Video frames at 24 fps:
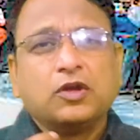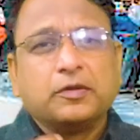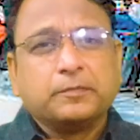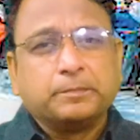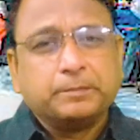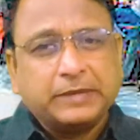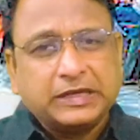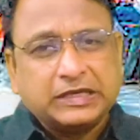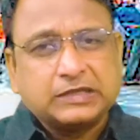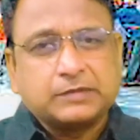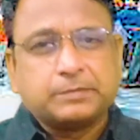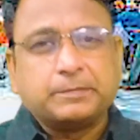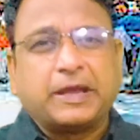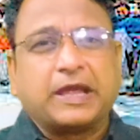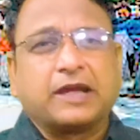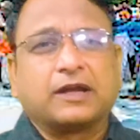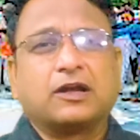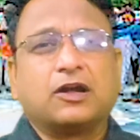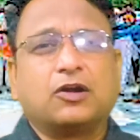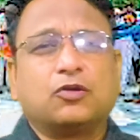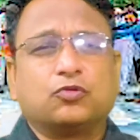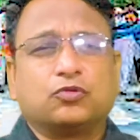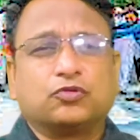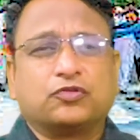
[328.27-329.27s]
मिल्क
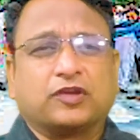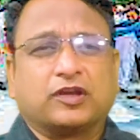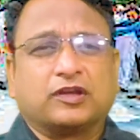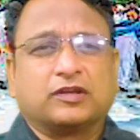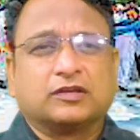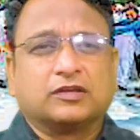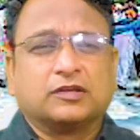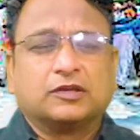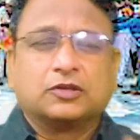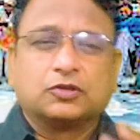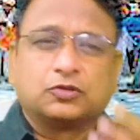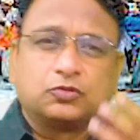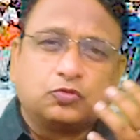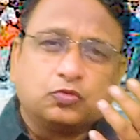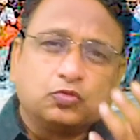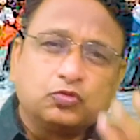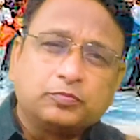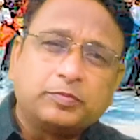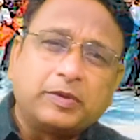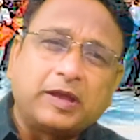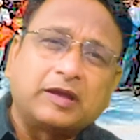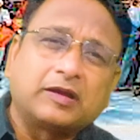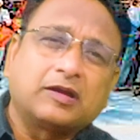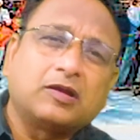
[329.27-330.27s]
महंगा हो जाए
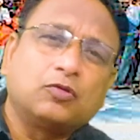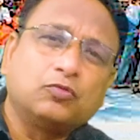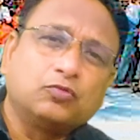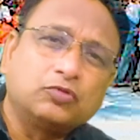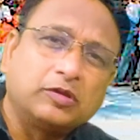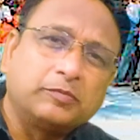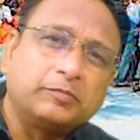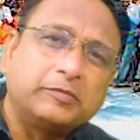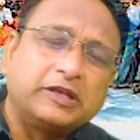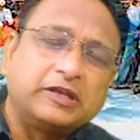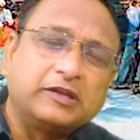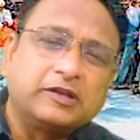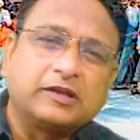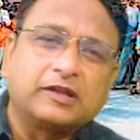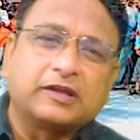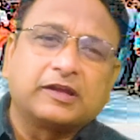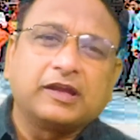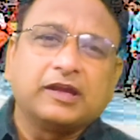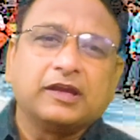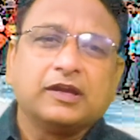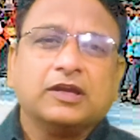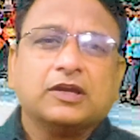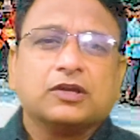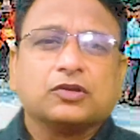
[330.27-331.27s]
दूध महंगा उन्हें मिलने लगे